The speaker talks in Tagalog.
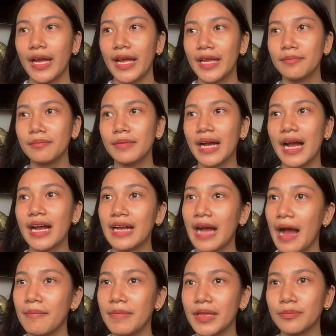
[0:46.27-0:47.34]
and
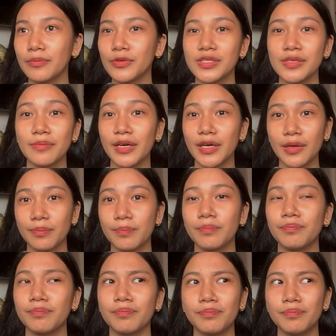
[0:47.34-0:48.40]
magagamit mo sa mga,
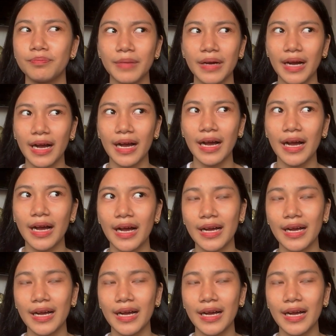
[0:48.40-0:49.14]
mga